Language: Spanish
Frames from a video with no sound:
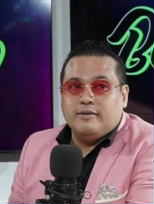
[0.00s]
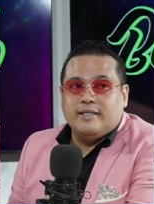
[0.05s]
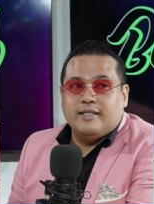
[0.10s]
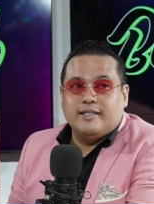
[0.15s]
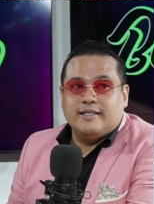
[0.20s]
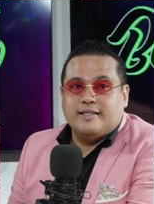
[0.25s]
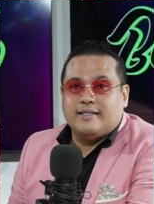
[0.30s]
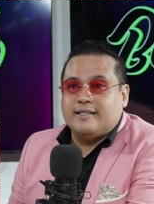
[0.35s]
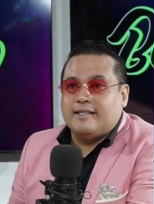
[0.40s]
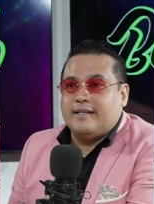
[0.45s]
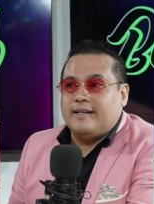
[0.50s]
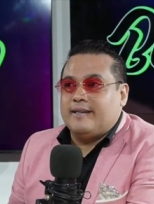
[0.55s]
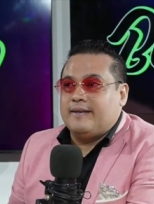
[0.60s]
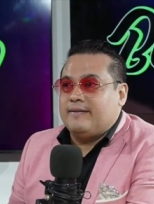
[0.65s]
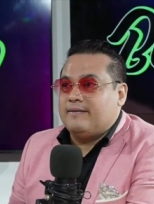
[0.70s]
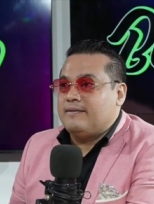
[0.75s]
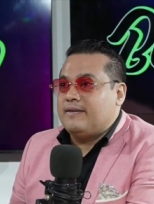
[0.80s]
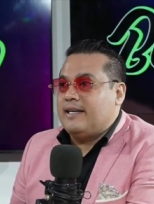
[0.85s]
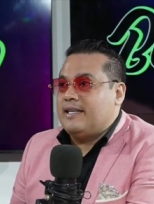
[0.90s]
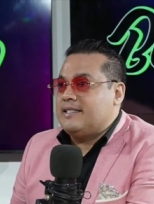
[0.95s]
Este,
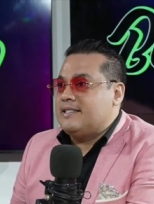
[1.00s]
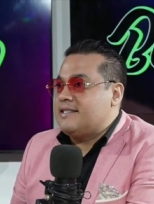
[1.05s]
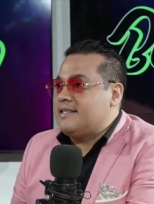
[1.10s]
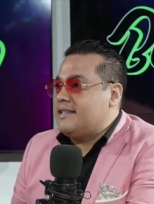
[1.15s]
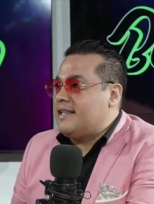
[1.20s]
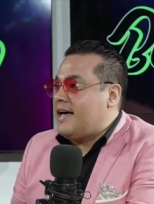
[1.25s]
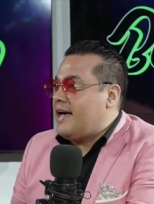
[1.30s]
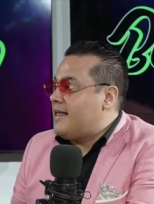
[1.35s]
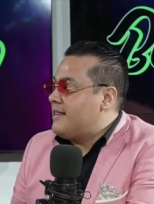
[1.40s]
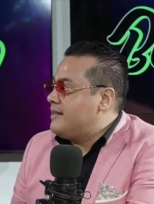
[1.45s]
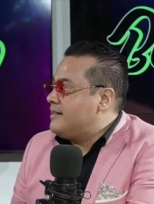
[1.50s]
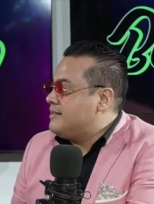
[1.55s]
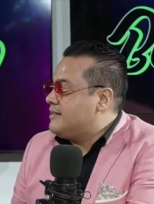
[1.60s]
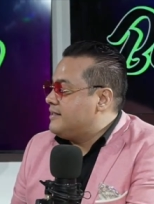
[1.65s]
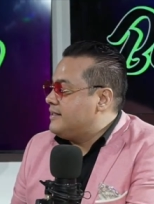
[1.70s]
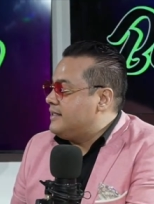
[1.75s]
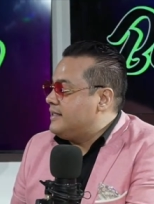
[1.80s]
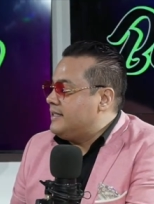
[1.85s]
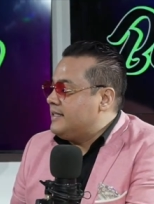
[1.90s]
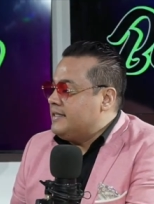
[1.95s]

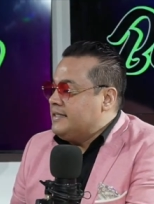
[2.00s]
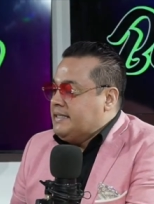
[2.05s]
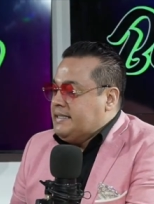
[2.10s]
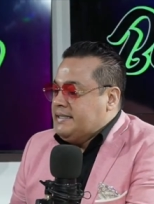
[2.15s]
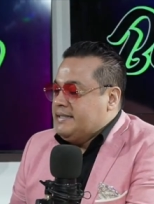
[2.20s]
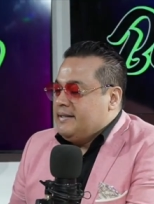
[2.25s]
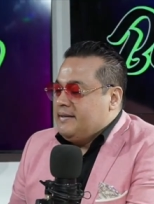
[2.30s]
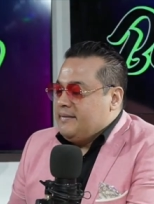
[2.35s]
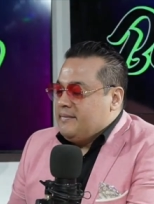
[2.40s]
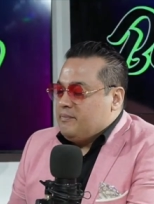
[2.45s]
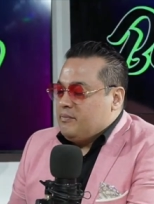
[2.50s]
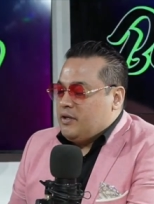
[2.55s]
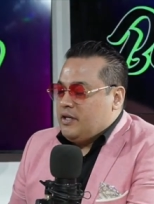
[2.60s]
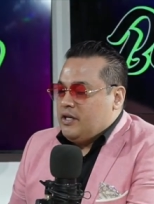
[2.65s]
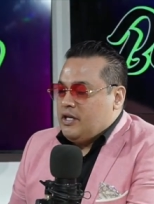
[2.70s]
felicidades y gracias.